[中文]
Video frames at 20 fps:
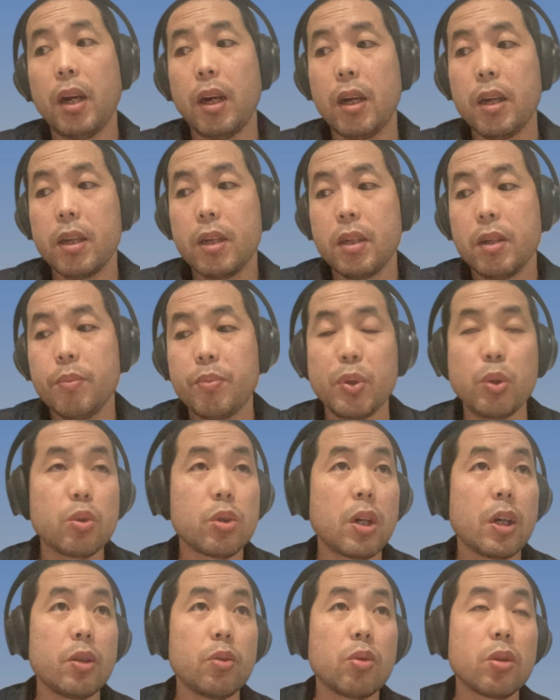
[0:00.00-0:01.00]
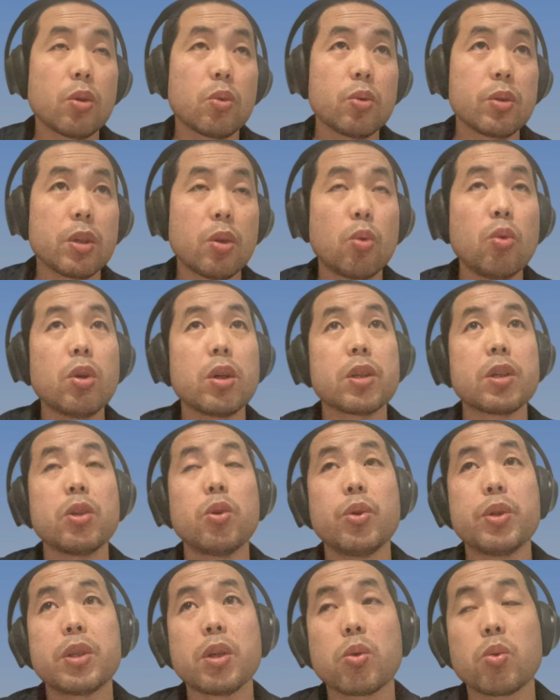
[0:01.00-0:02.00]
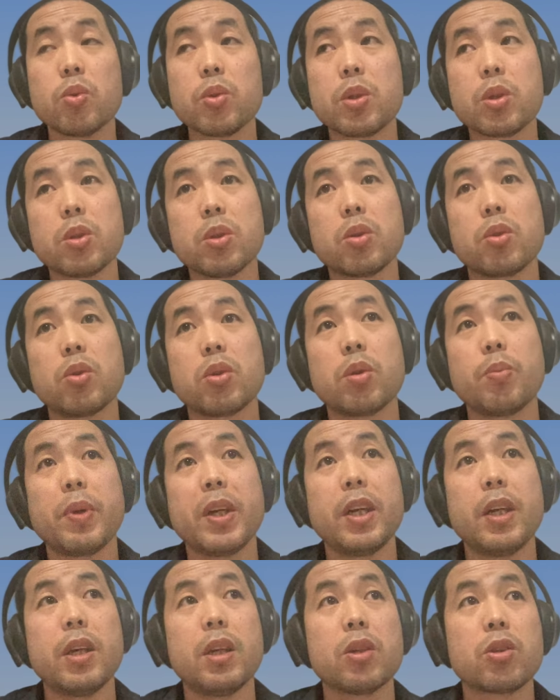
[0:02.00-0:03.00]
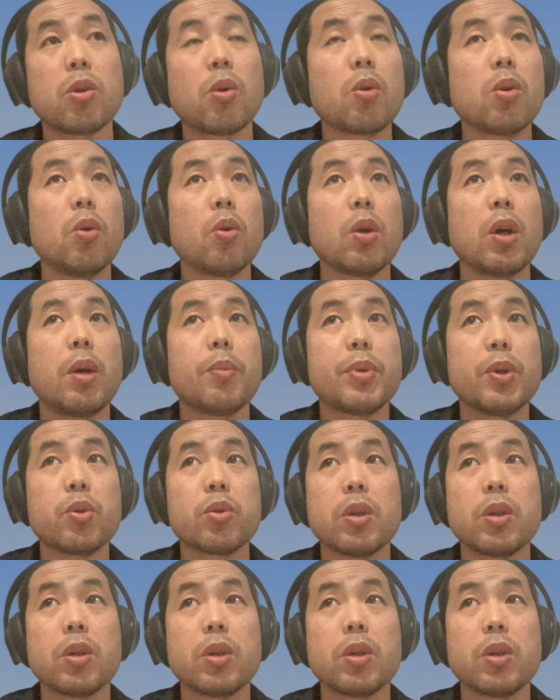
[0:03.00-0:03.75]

啊。比如说很多的公司，或者是有一些公司就是被收购了。